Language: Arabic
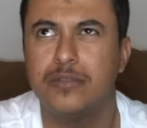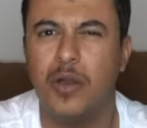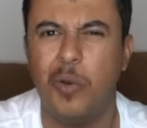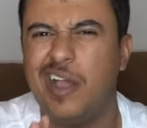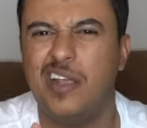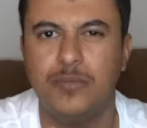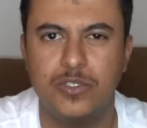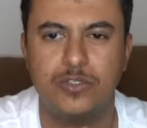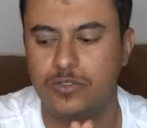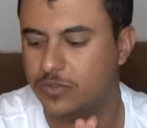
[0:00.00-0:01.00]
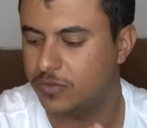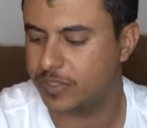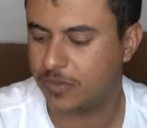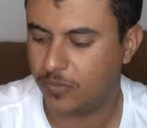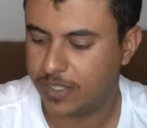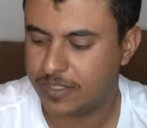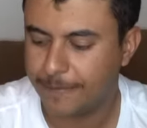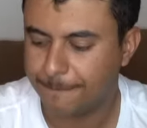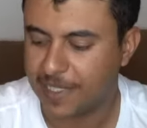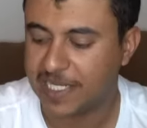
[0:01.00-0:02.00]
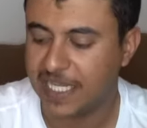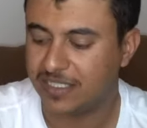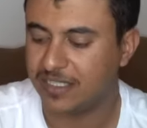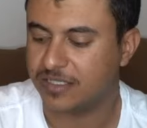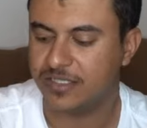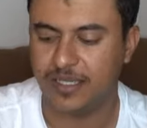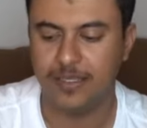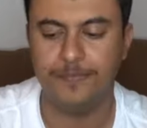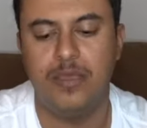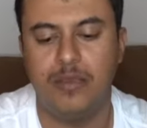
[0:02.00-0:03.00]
او اقل من ست شهور سويت 11 شيء